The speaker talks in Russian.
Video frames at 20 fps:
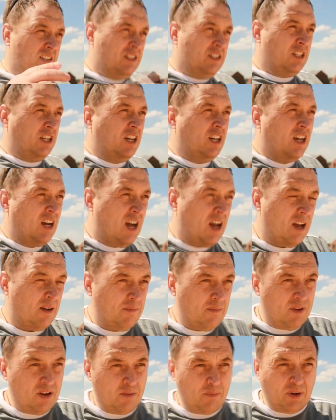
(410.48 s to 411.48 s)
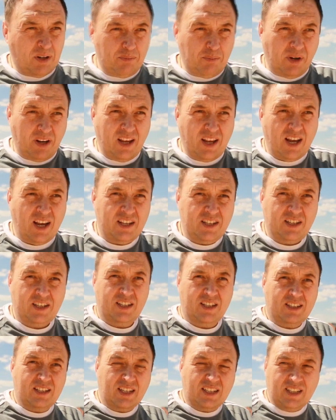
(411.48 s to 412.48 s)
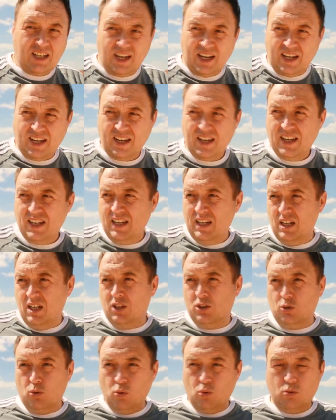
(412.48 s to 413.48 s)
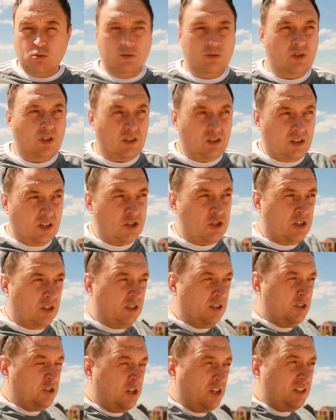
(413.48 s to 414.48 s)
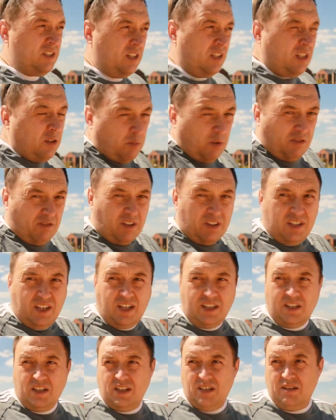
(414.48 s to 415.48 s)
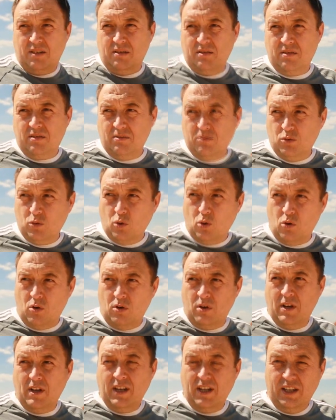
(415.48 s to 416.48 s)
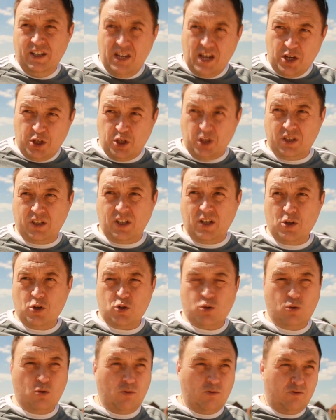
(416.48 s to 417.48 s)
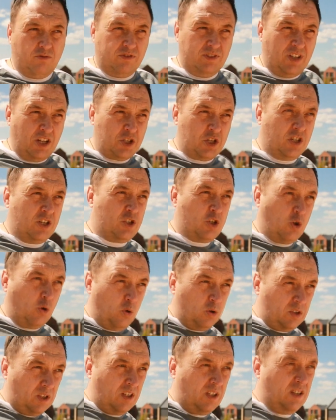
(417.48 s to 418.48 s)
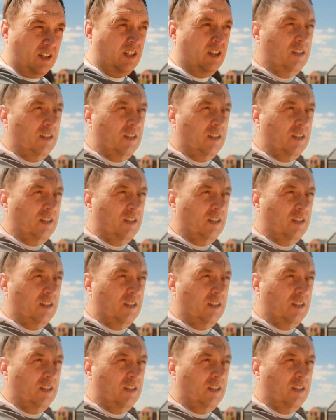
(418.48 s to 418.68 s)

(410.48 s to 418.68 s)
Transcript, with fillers: цеха, предприятия и так далее. Ну, также и частное домовладение, но я считаю, что в наших широтах